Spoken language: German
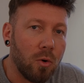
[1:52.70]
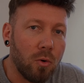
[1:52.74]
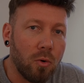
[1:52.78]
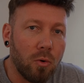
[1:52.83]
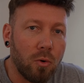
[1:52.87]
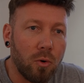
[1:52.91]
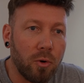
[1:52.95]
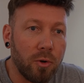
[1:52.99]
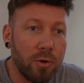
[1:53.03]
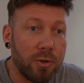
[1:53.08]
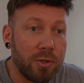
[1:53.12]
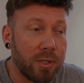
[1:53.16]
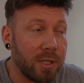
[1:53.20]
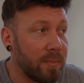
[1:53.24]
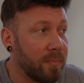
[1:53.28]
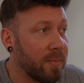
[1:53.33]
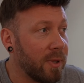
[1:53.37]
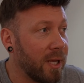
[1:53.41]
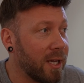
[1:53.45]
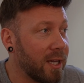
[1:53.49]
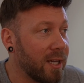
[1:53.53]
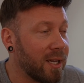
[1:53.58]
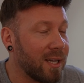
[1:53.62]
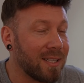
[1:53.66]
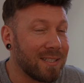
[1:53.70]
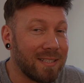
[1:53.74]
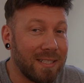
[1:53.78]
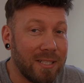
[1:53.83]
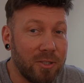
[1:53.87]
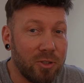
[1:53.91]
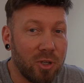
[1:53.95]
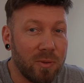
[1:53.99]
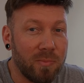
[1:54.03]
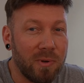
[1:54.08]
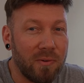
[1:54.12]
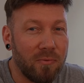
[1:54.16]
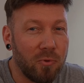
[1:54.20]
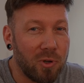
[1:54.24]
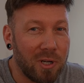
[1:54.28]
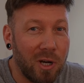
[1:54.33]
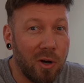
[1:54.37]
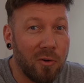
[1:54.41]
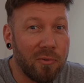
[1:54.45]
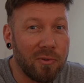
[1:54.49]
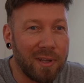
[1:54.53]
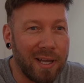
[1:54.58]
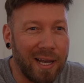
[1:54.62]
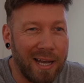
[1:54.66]
Und ähm, Erik, erzählt euch mal,
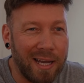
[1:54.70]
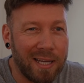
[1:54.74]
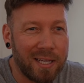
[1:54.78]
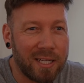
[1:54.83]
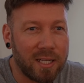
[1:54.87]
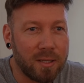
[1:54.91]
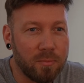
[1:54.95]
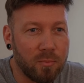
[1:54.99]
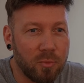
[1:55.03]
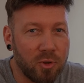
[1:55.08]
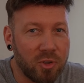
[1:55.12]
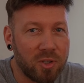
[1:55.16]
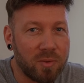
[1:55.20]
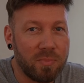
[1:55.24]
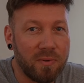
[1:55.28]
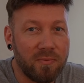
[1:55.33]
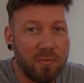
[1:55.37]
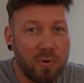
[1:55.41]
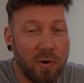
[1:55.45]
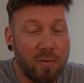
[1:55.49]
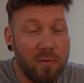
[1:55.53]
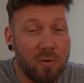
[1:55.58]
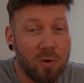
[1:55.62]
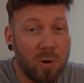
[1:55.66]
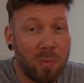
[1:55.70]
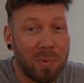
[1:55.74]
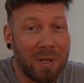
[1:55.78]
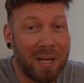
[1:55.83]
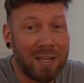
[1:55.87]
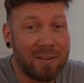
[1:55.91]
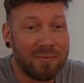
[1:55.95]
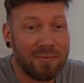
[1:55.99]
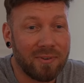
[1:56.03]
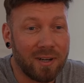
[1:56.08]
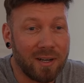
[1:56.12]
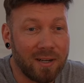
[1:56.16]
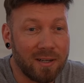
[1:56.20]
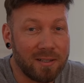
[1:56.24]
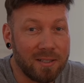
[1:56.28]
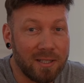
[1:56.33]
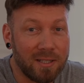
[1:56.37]
worauf ihr achten müsst, bevor wir überhaupt anfangen,